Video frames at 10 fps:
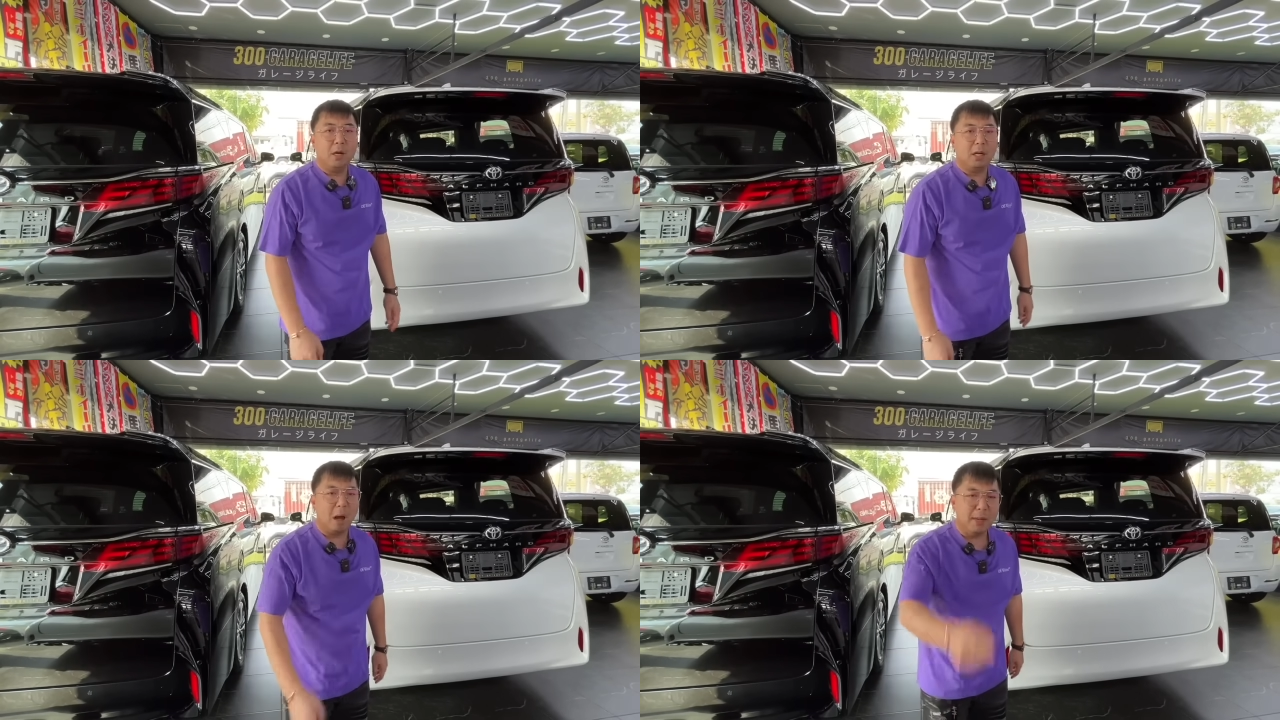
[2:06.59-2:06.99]

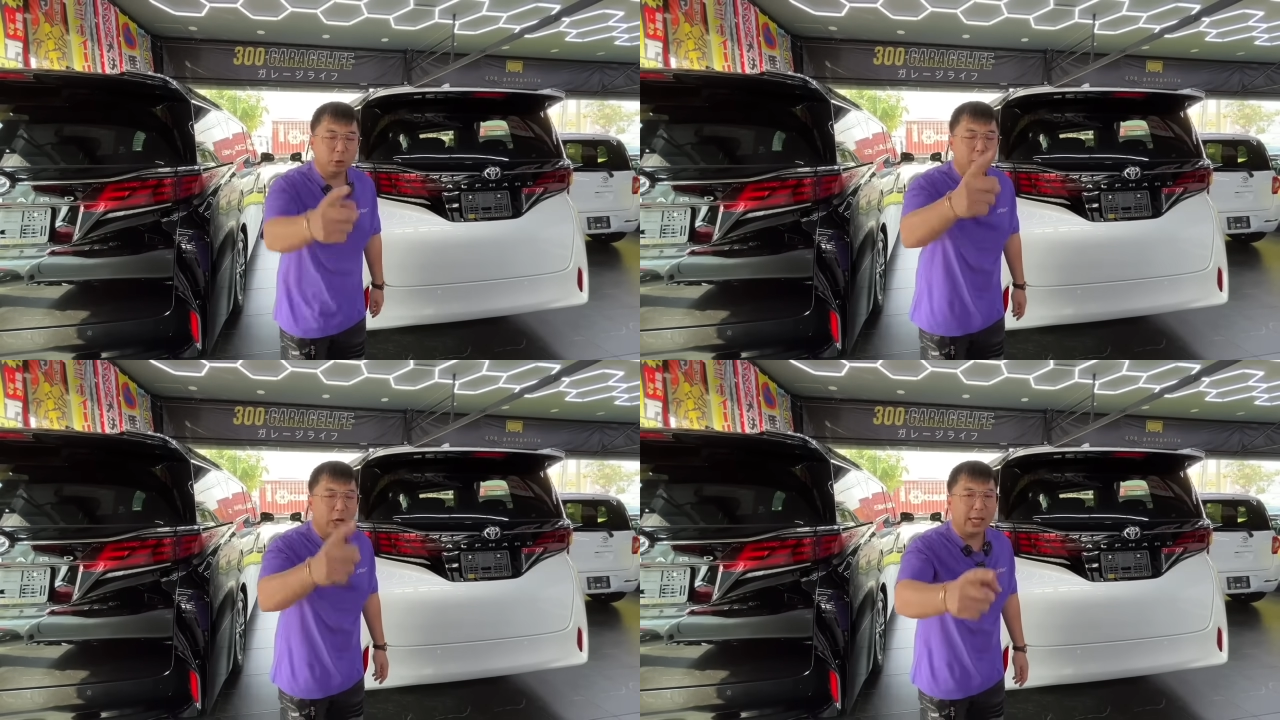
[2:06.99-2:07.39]
เรามี
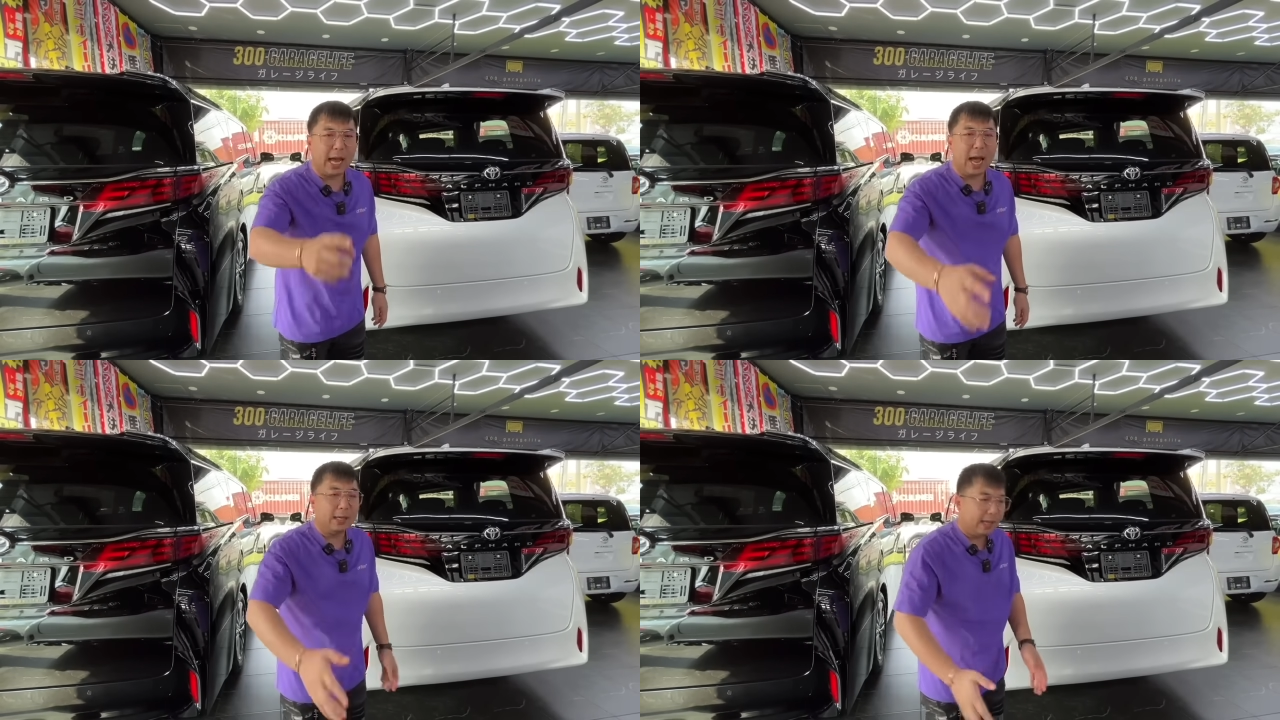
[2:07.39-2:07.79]
ศูนย์บริ
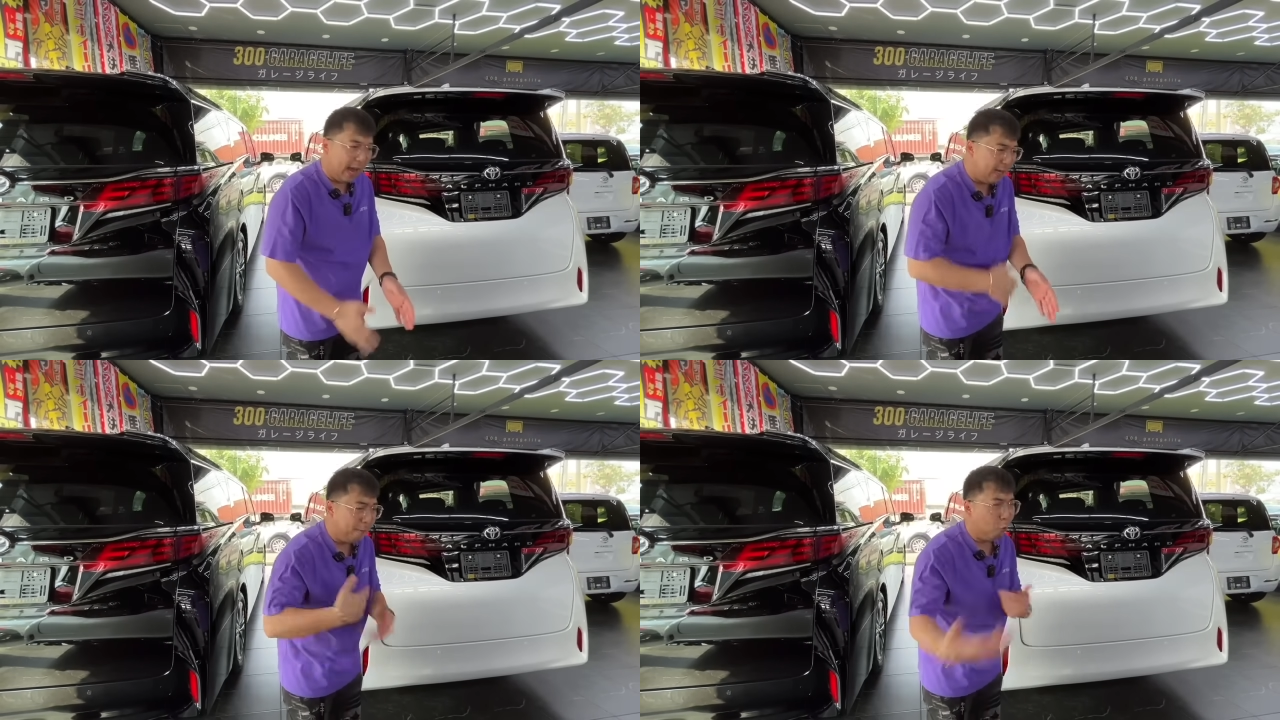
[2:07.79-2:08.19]
การ
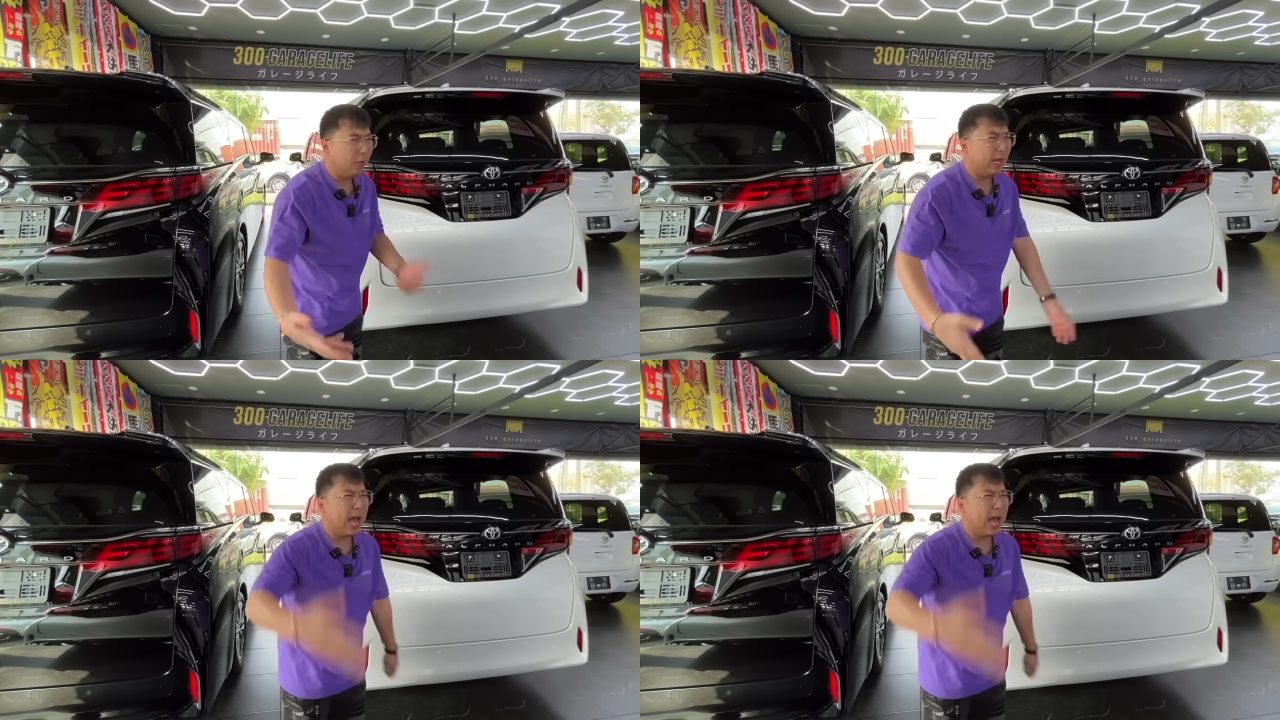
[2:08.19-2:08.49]
แค่ที่พูดเนี่ย